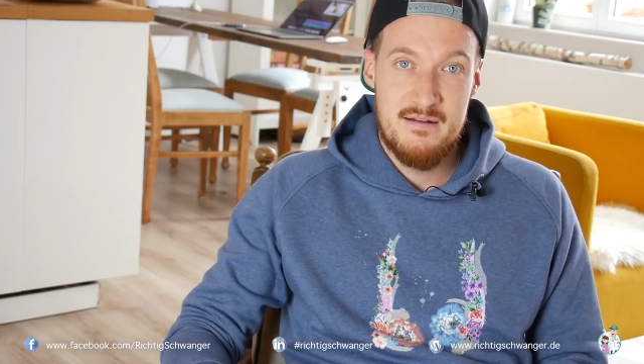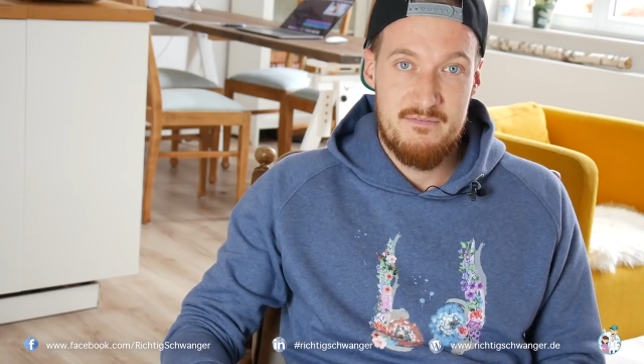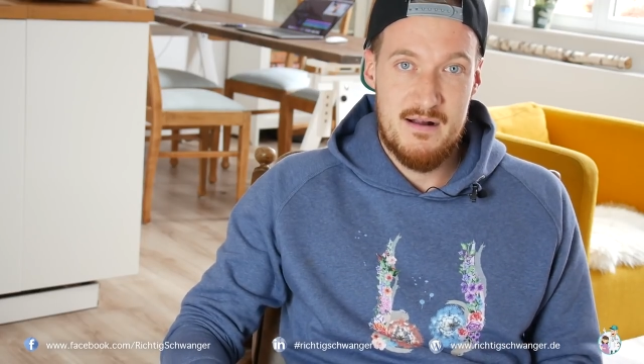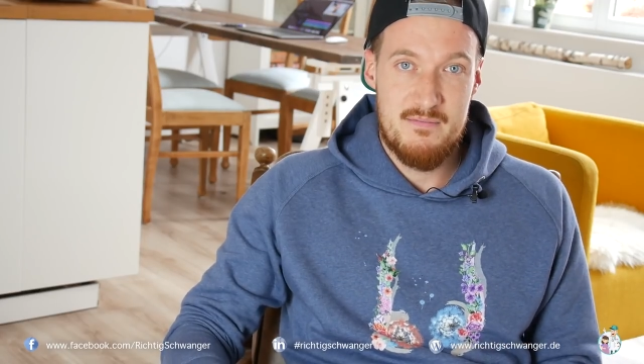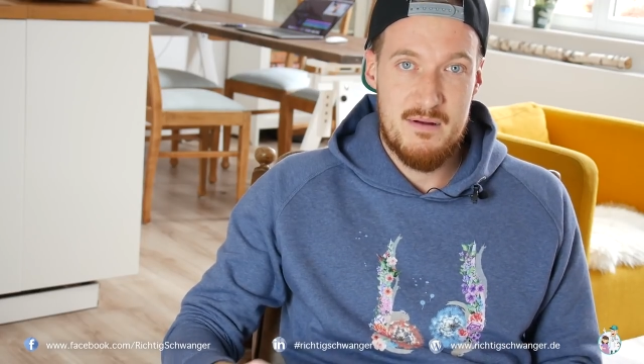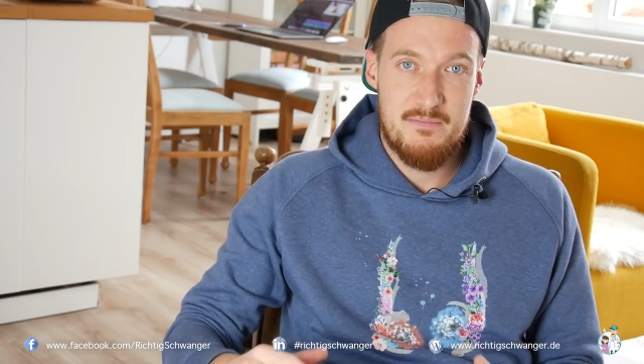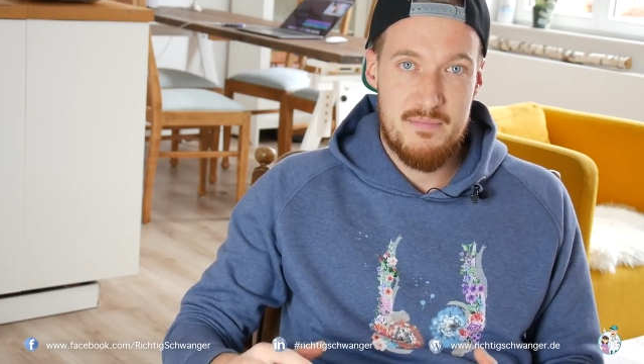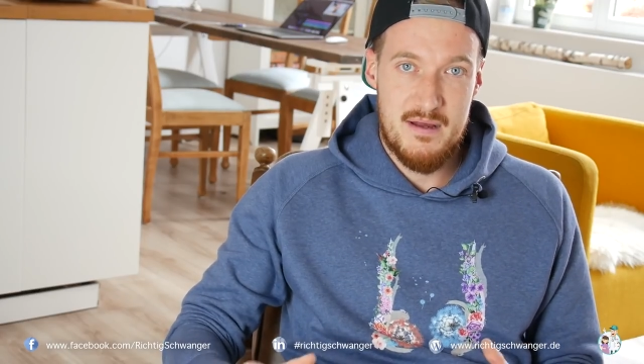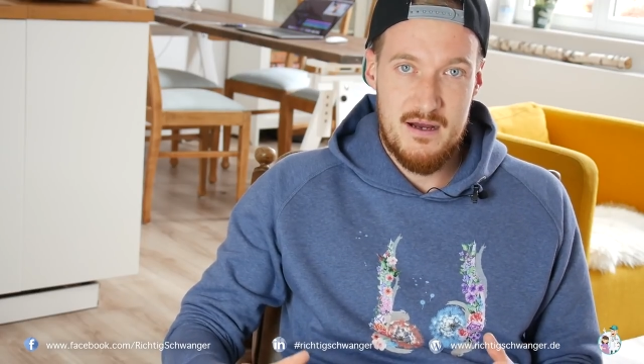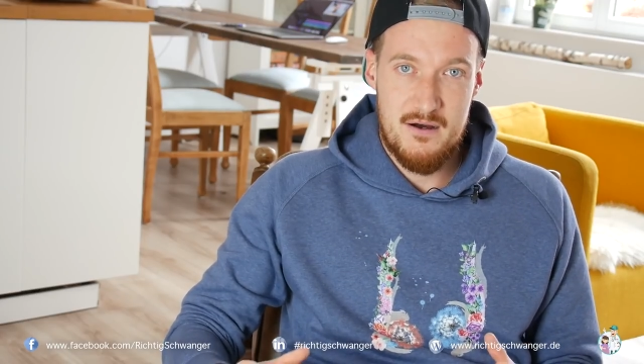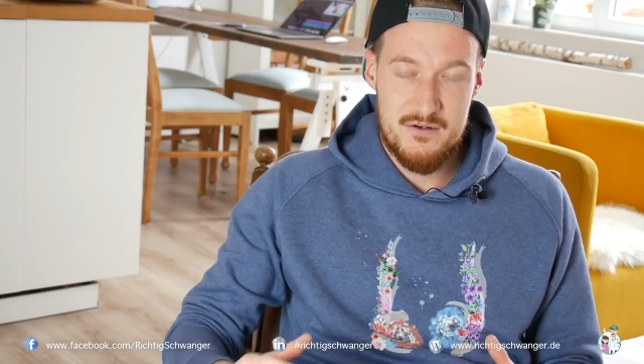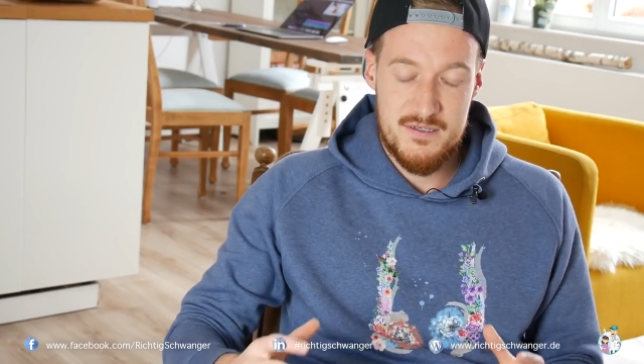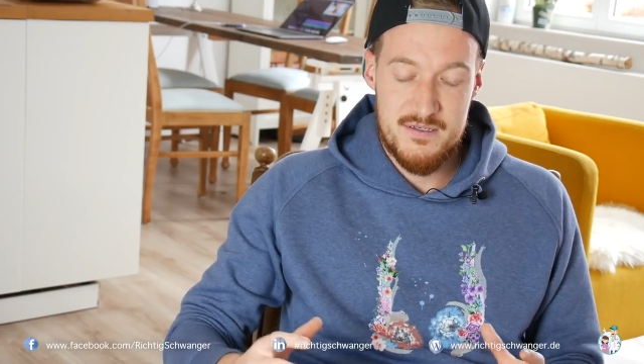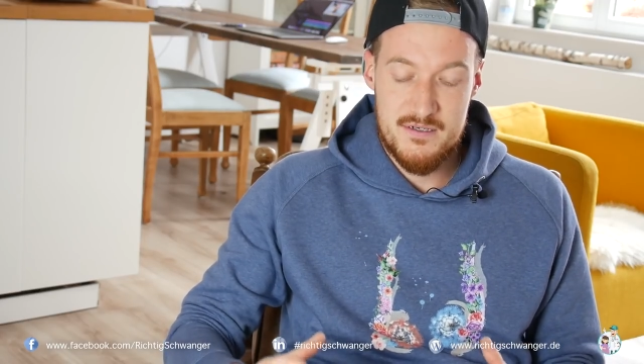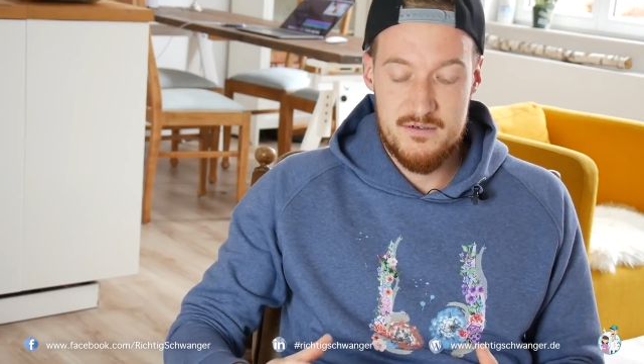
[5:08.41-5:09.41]
weil man
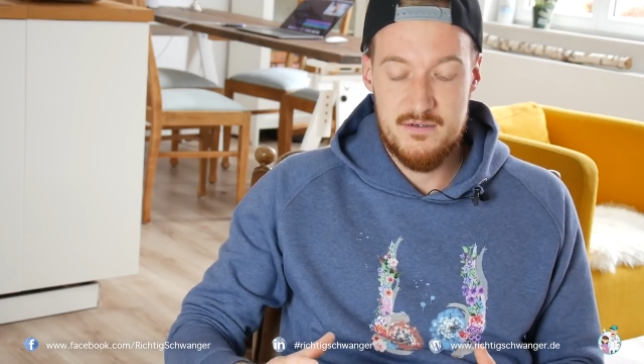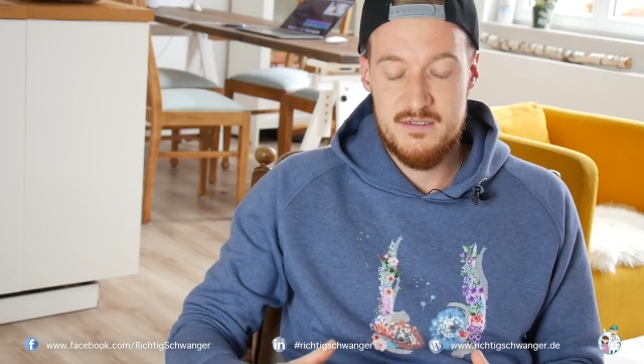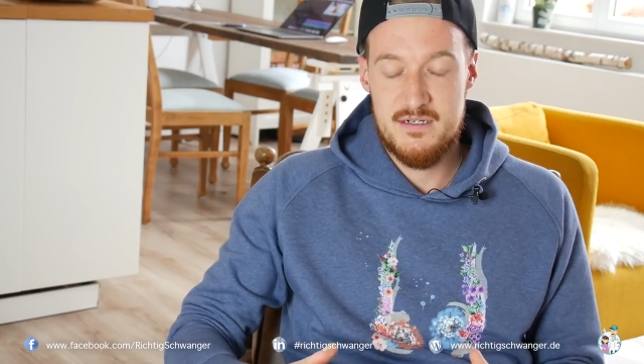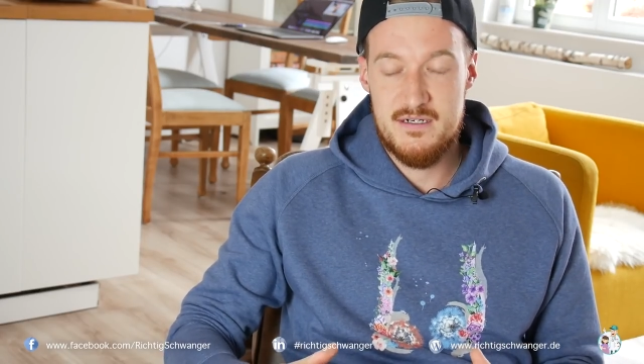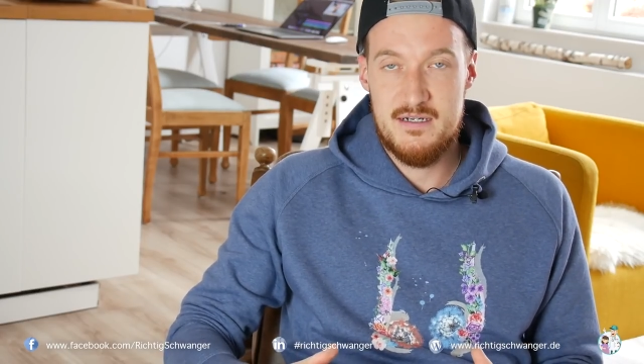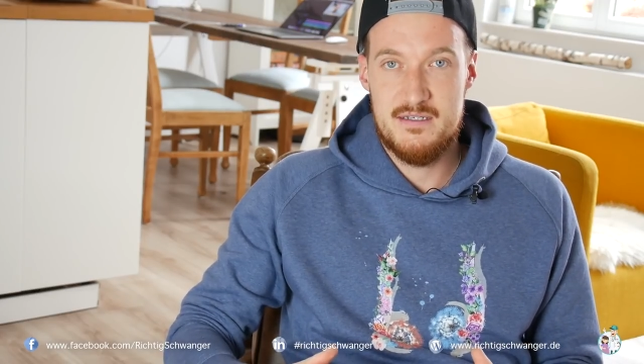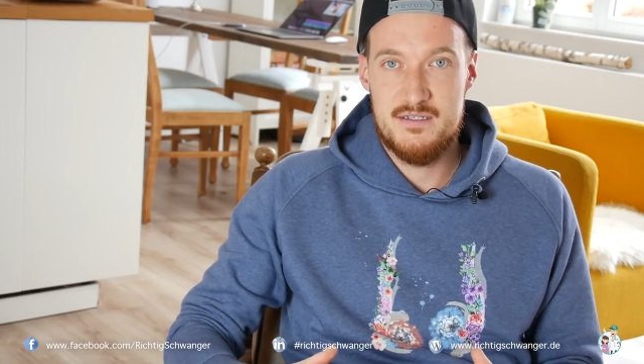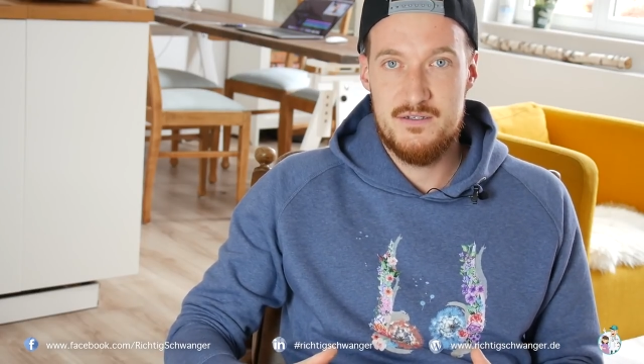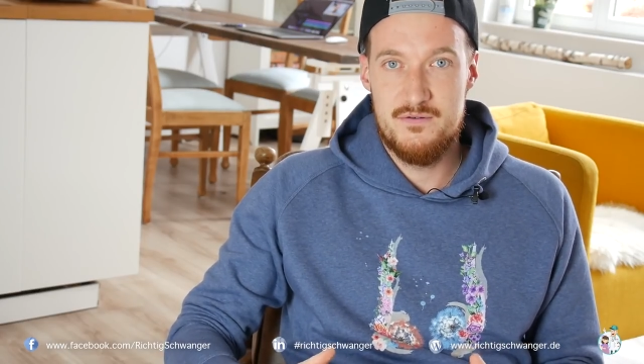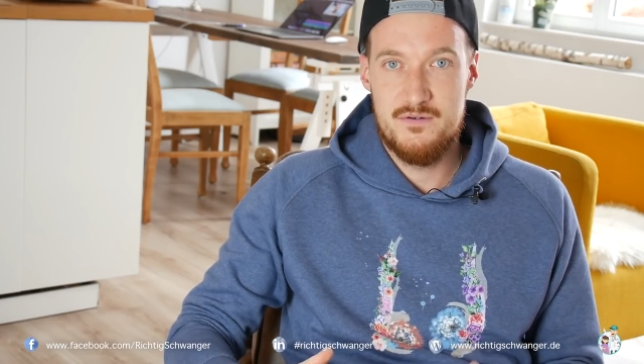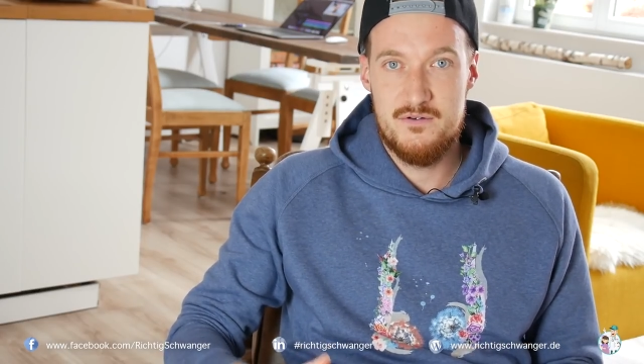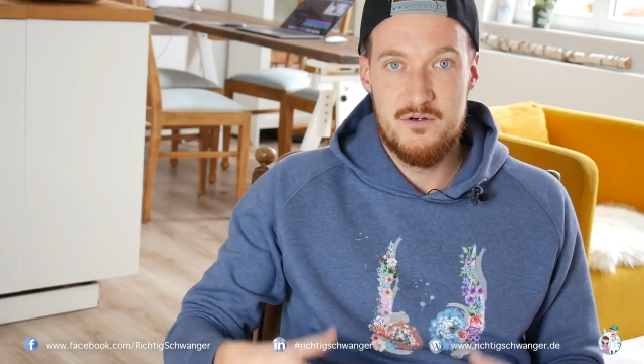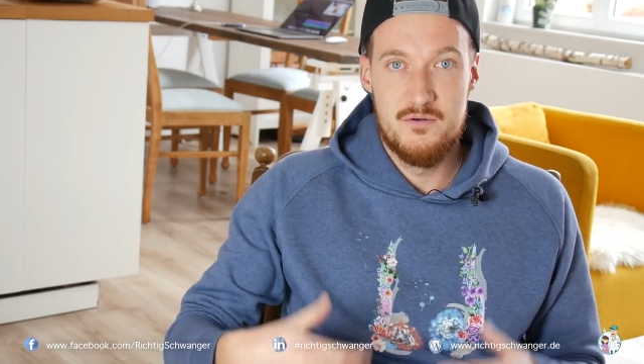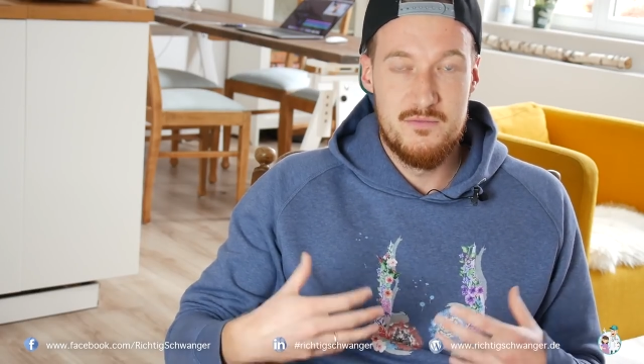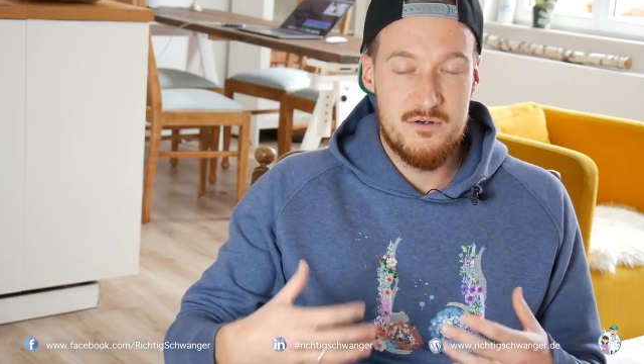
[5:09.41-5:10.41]
braucht diese
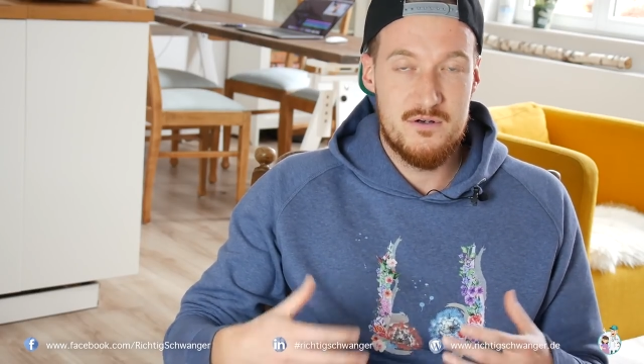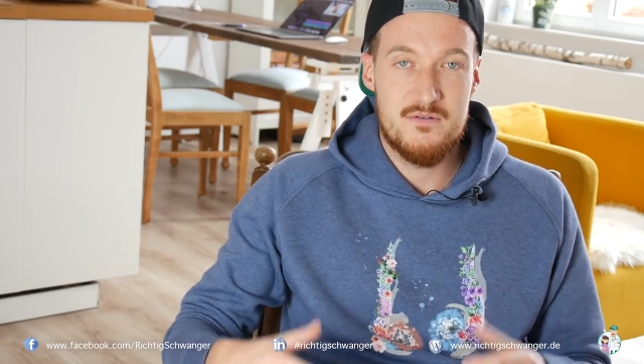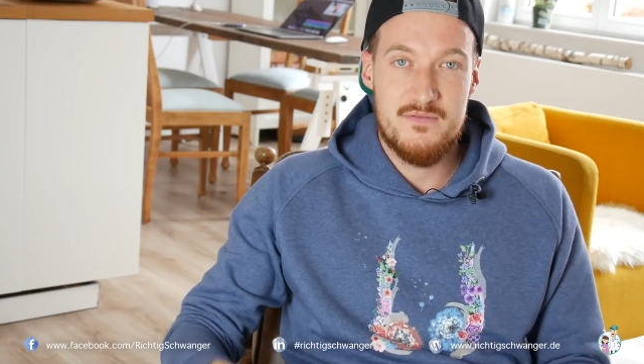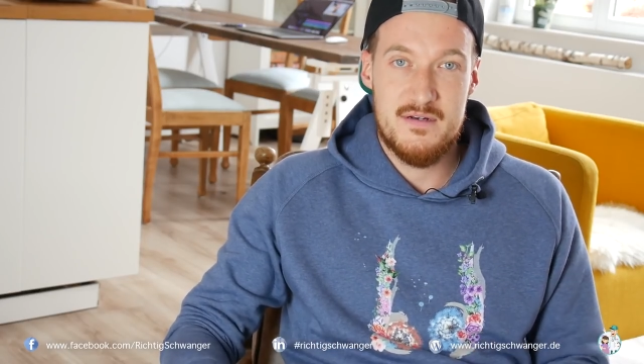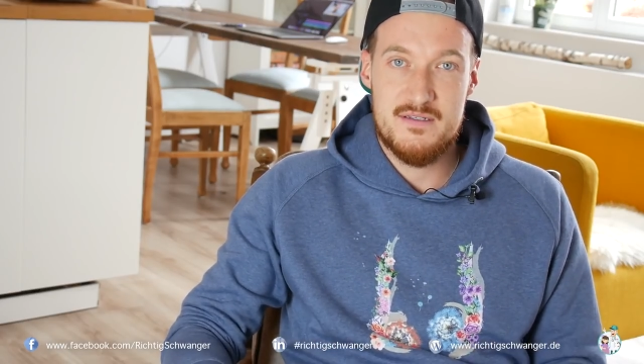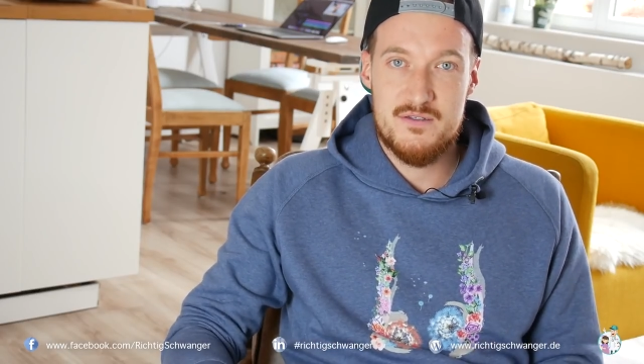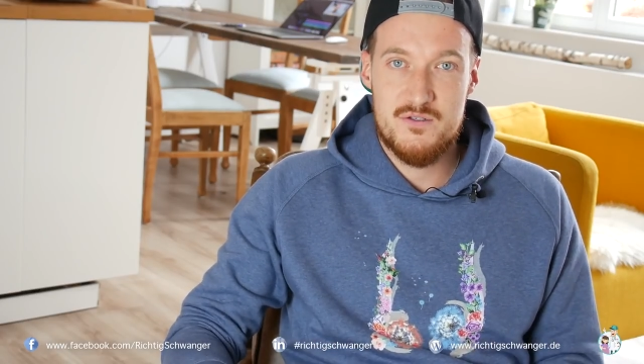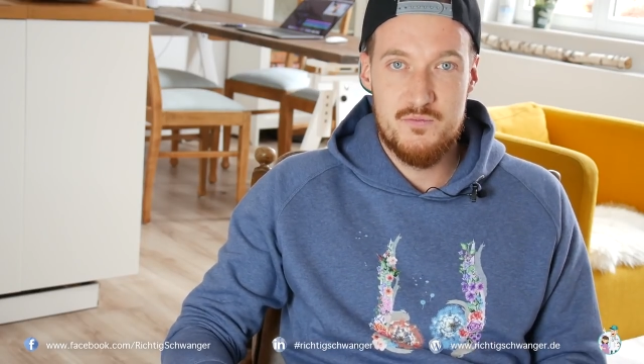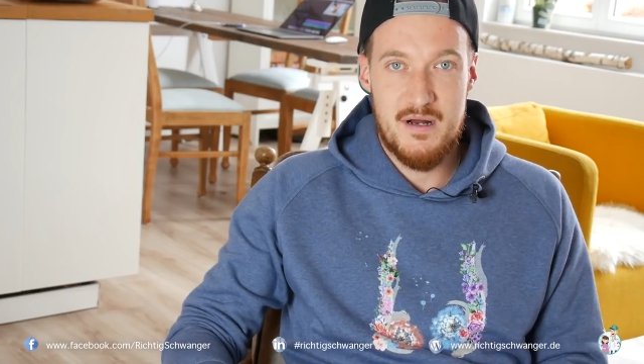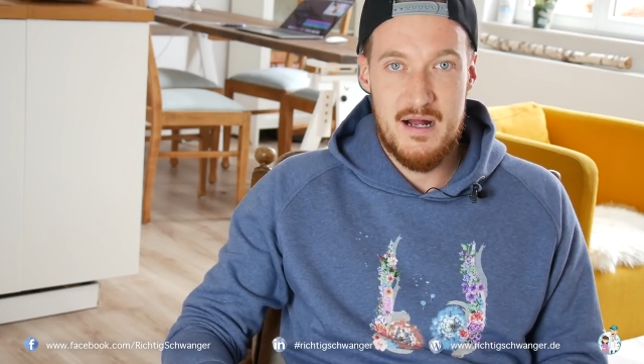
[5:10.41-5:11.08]
Konzentration, um irgendwas zu